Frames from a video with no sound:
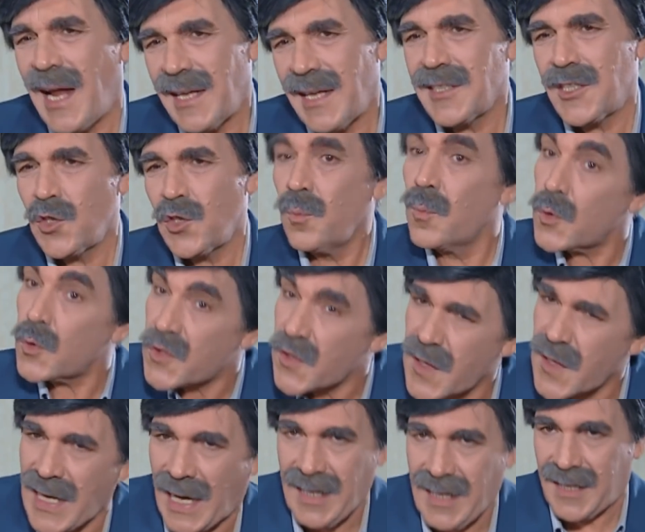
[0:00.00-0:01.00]
لعندي
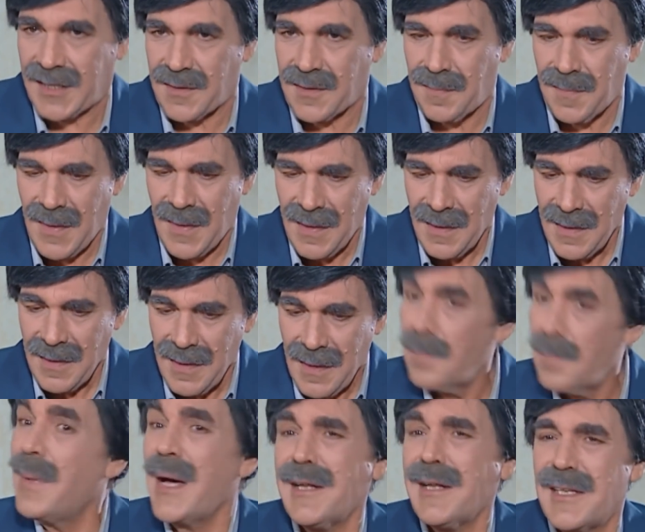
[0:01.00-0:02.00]
ومصر على الهدم
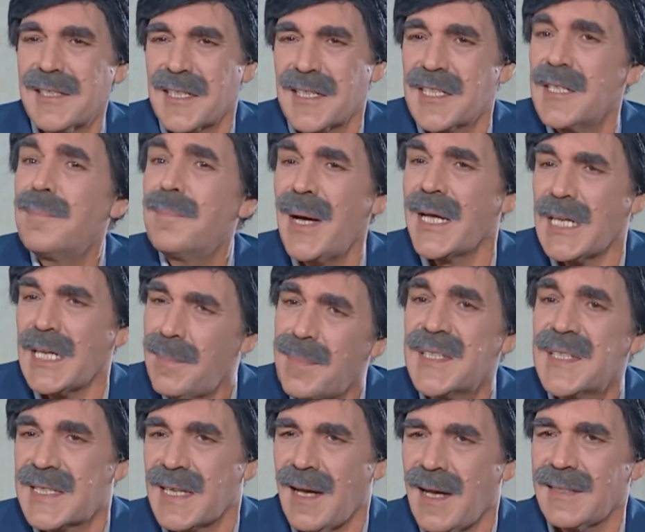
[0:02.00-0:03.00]
امبارح سيدي امبارح
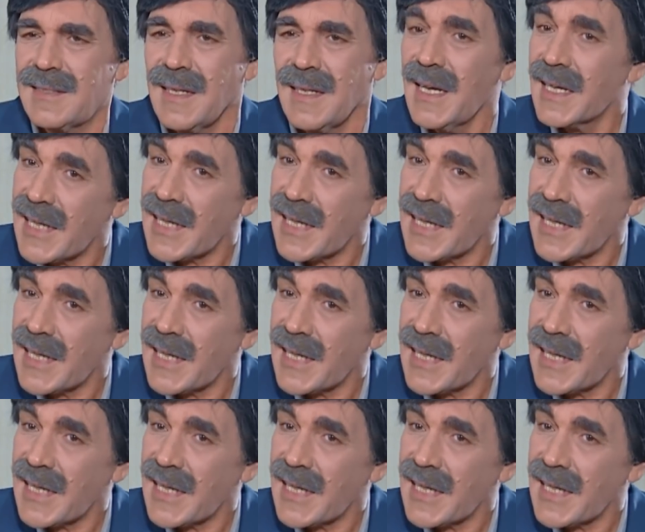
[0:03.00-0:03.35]
بالذات